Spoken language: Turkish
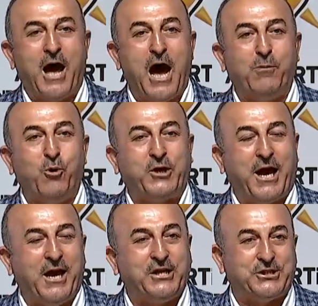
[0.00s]

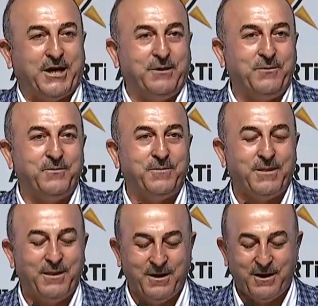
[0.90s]
Aybüke için
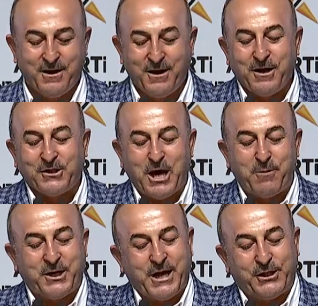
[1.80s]

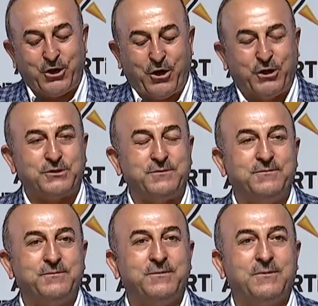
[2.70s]
tebrik ediyoruz.
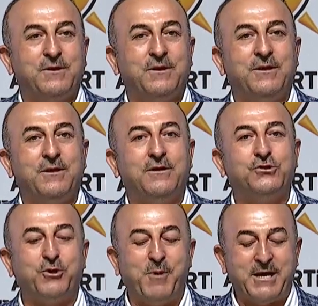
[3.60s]

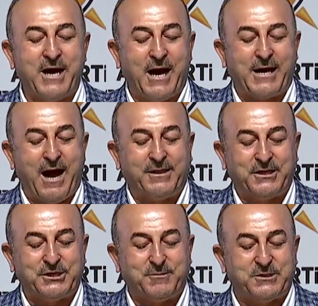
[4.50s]
Sümeyya
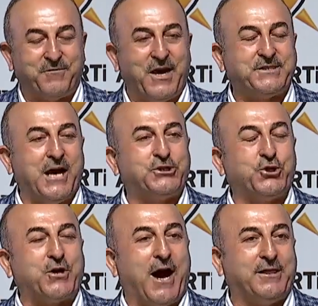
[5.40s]
kardeşimizi ve
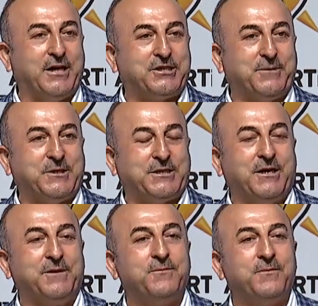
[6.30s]
Selçuk
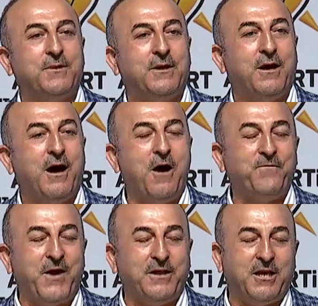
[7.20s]
kardeşimizi,
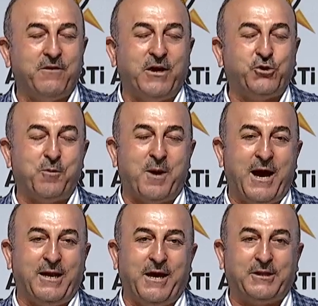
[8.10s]
hanımefendiyi ve tüm
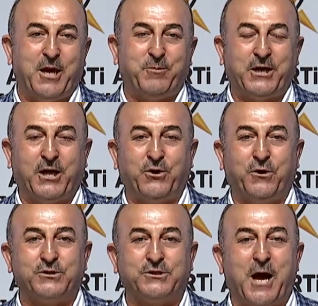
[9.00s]
aileyi tebrik
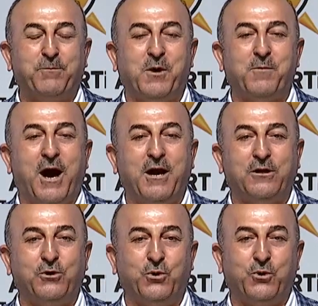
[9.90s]
ediyoruz. Rabbim
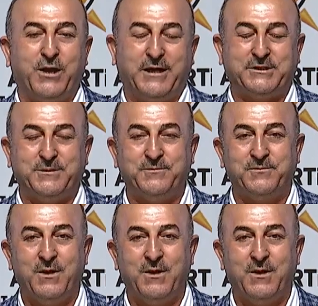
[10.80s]
hayırlı uğurlu etsin.